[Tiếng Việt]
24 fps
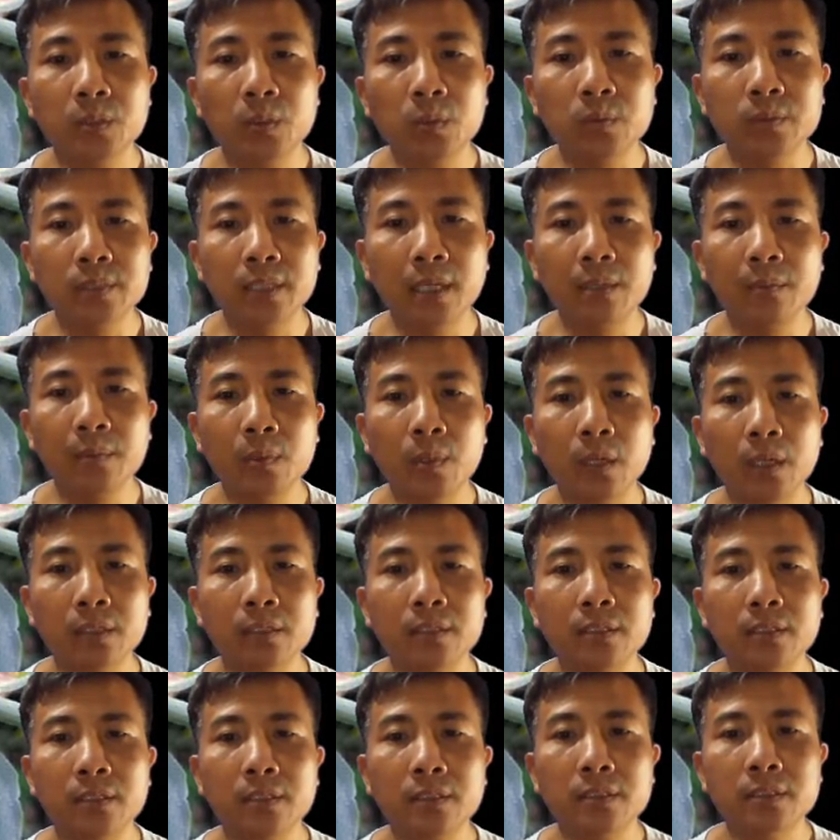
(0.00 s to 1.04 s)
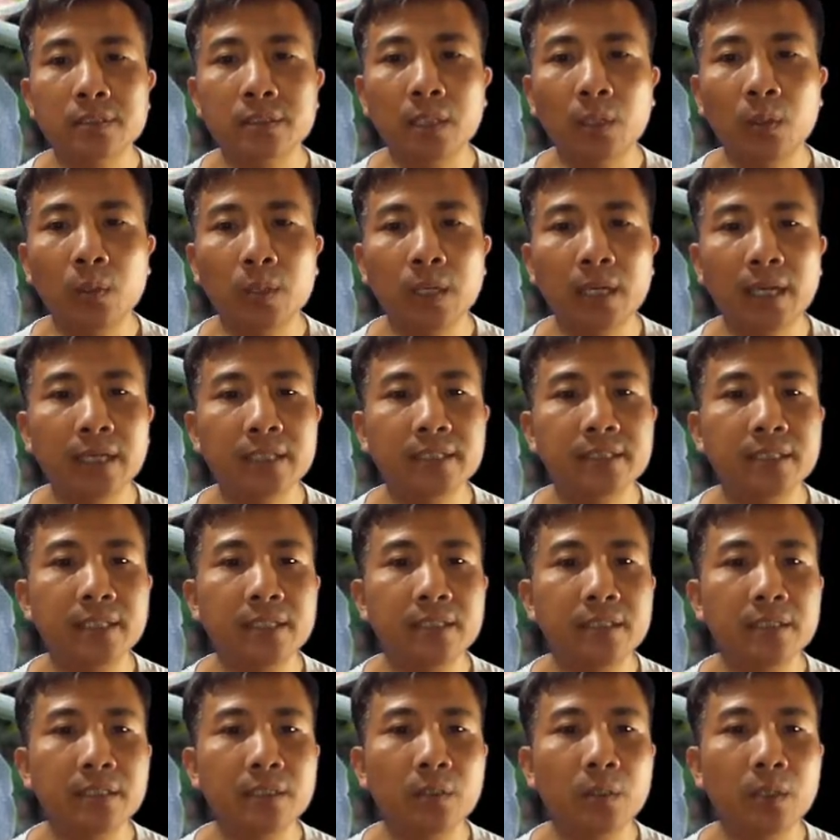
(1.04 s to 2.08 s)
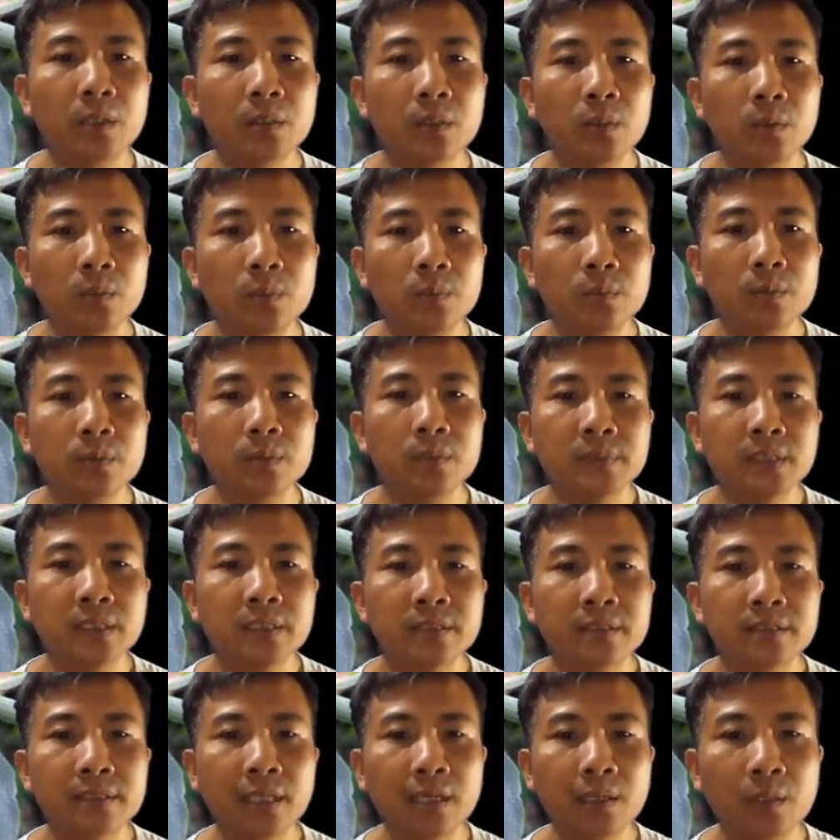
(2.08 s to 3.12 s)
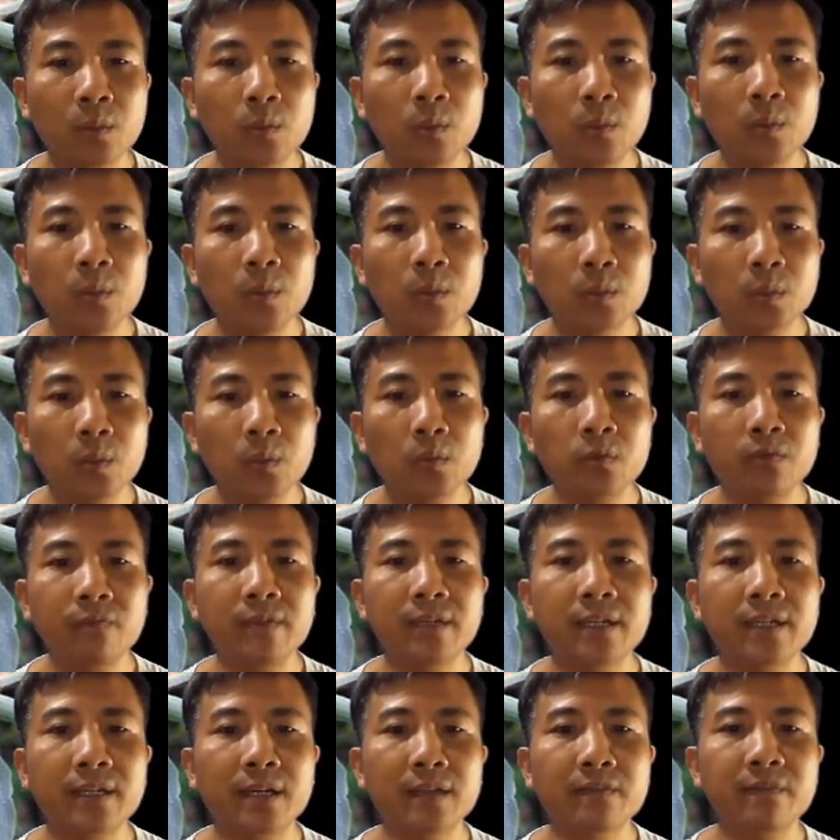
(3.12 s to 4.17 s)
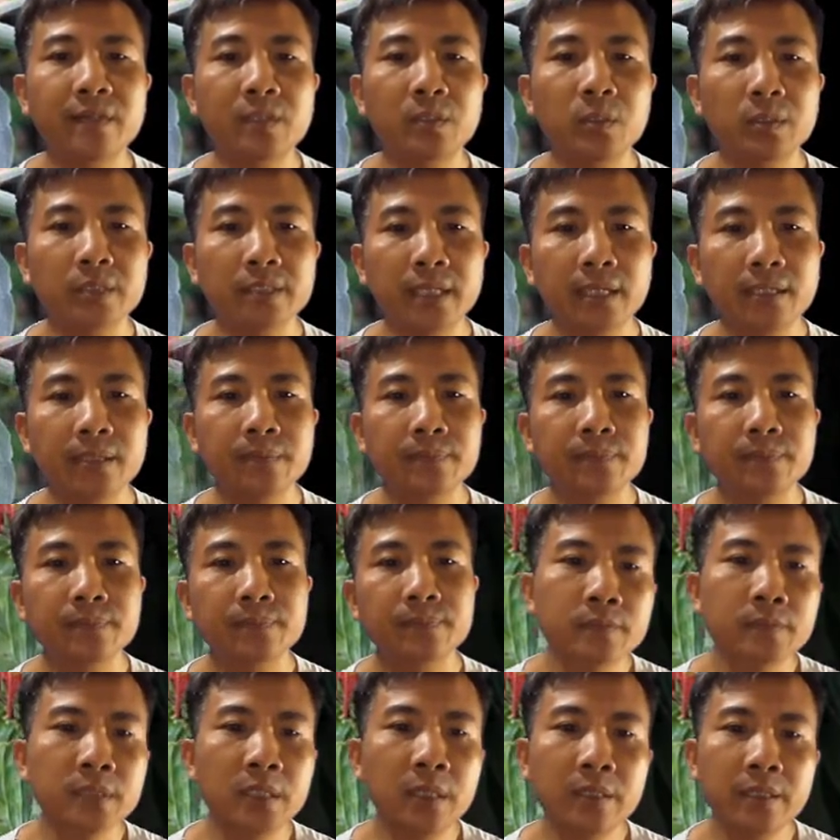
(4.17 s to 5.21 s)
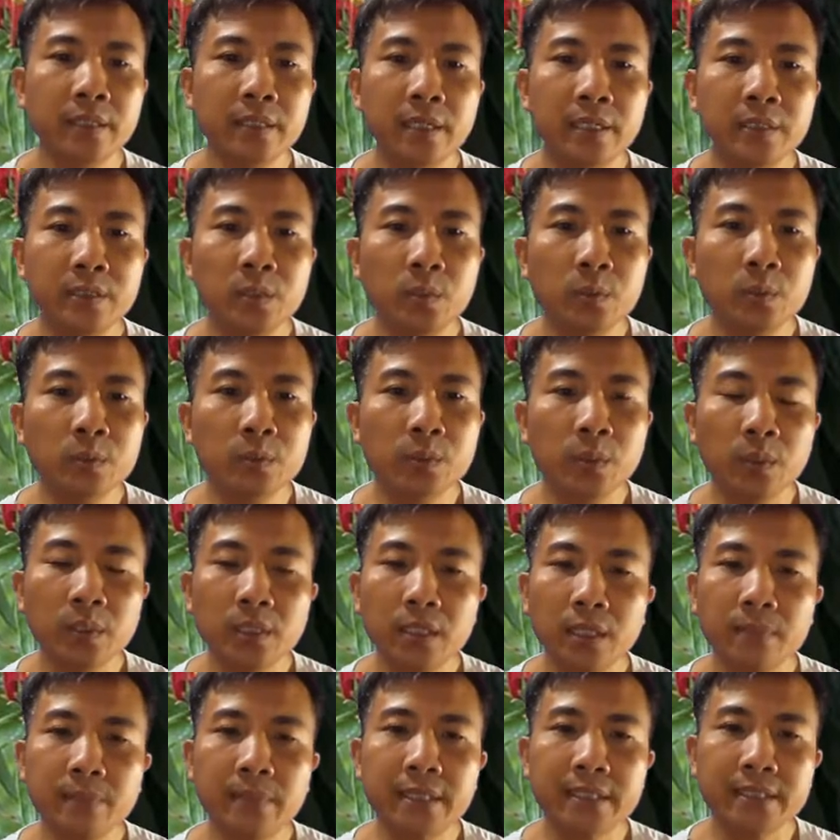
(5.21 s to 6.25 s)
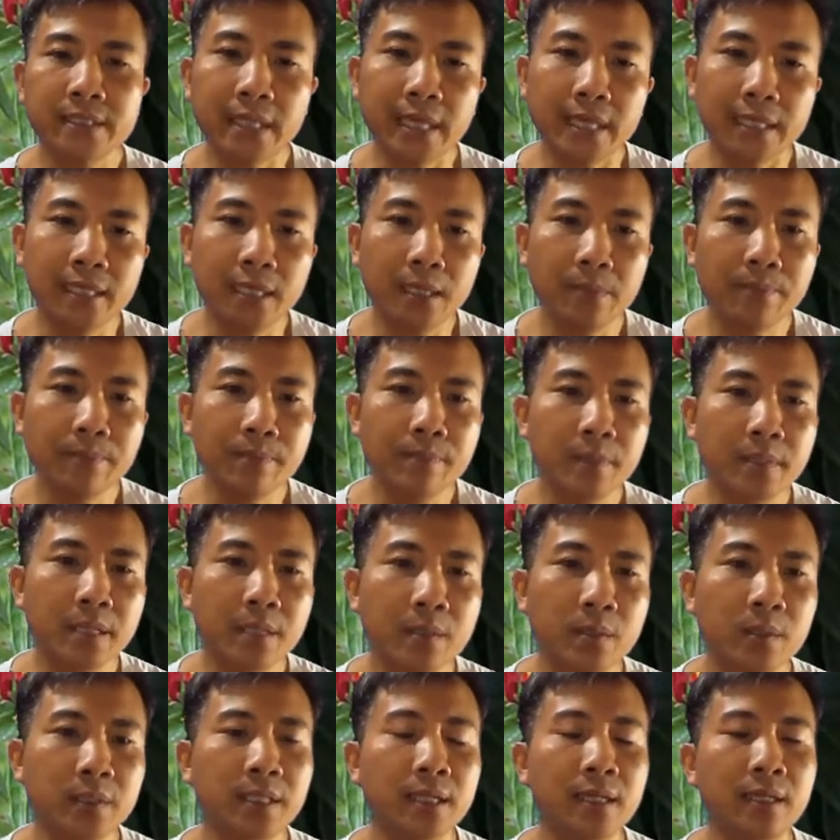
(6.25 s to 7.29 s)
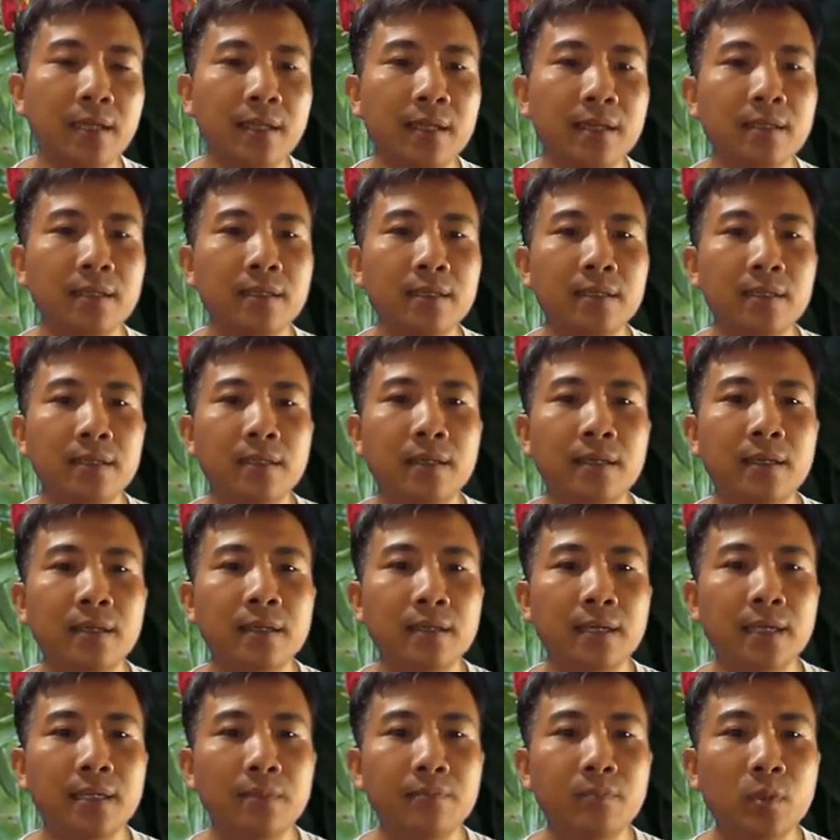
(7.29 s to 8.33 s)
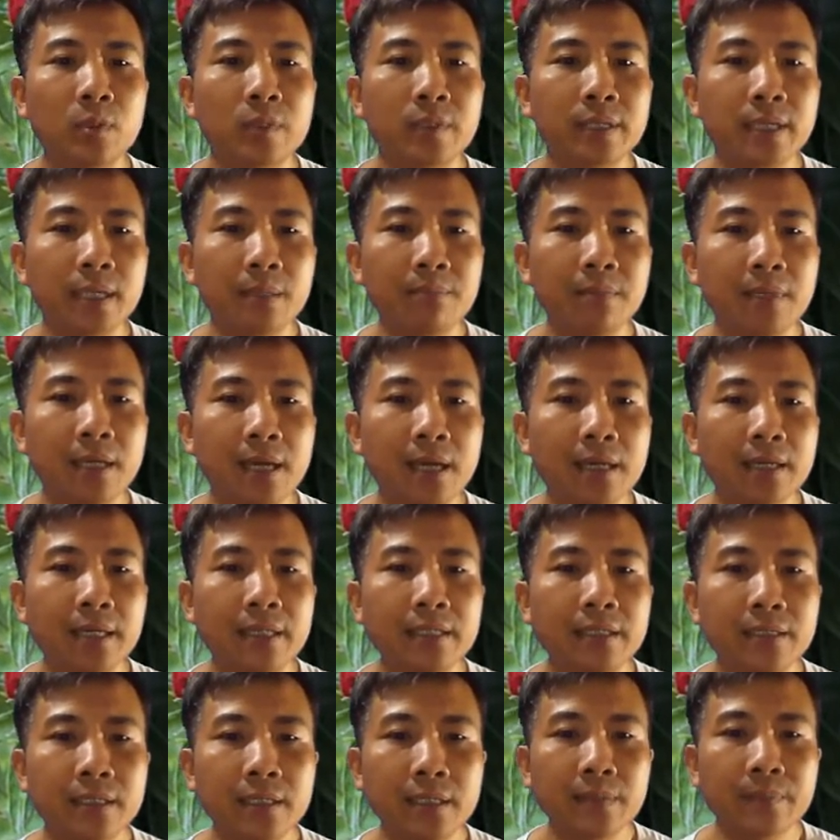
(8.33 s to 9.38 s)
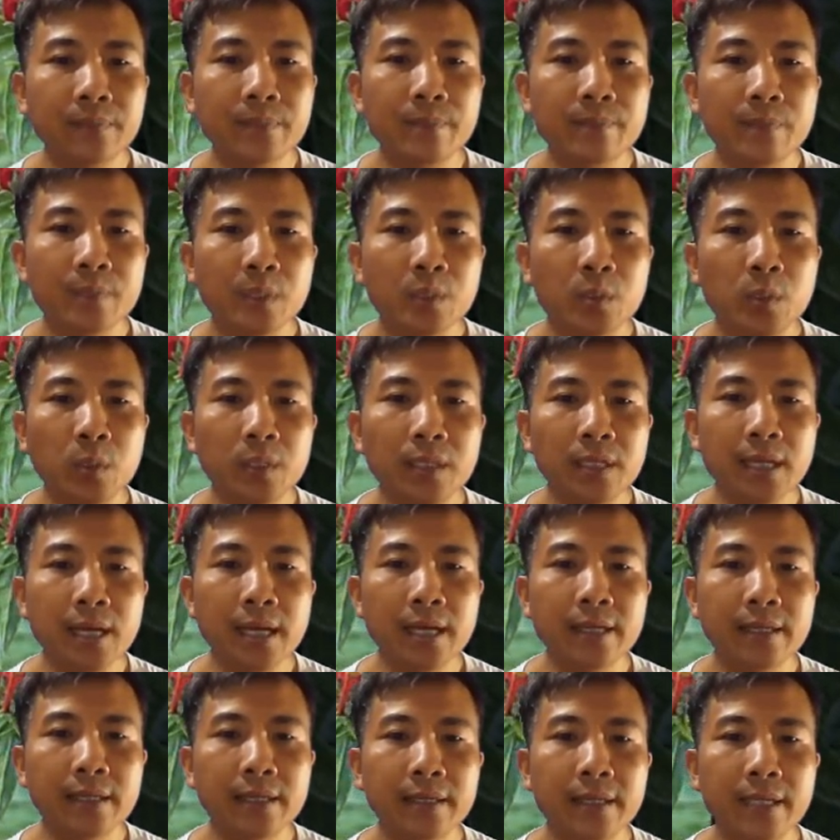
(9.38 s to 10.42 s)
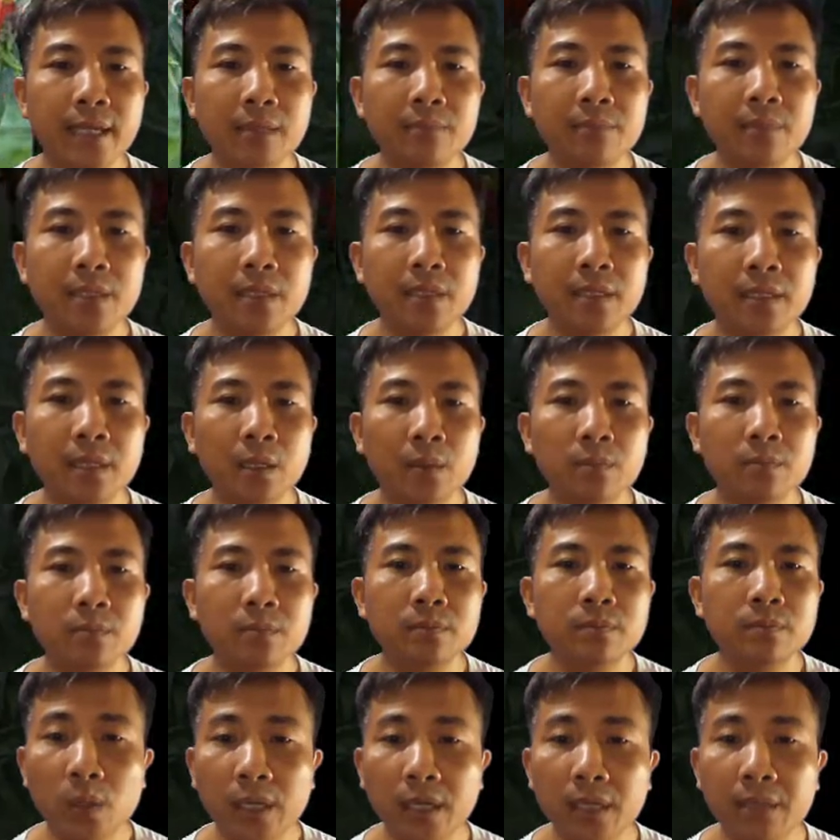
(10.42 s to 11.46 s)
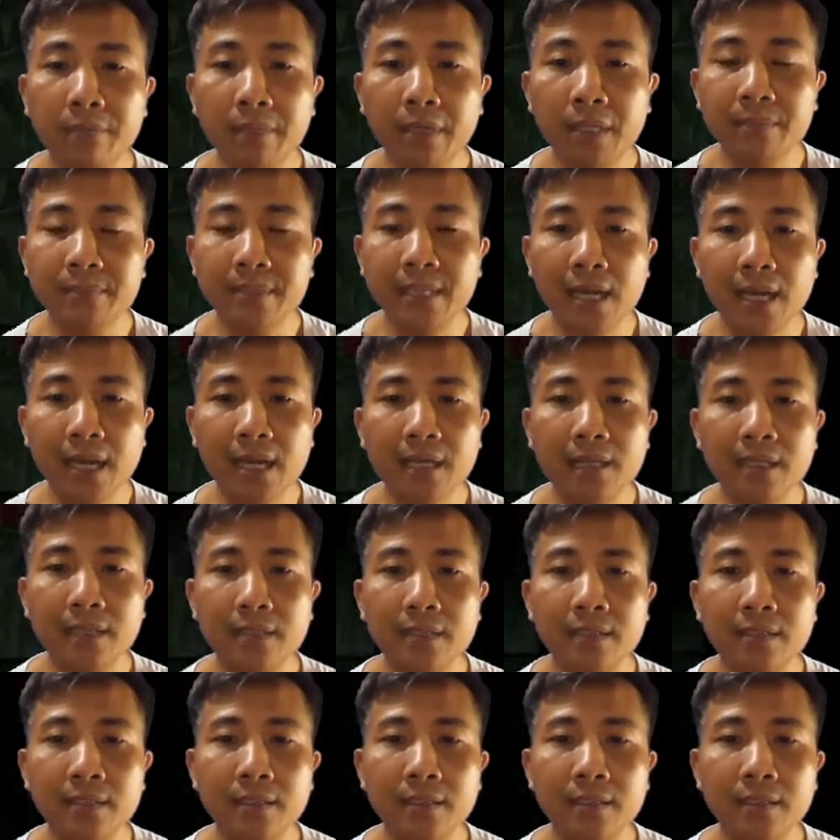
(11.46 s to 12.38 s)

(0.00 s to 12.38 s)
dùng thêm khoảng 6 lá trinh nữ hoàng cung sắc uống cùng với các vị thuốc trên còn để dùng cho người bị sai khớp thì có thể là à, lấy một nắm lá cây tươi cuốn lại đem hơi nóng cho cây mềm ra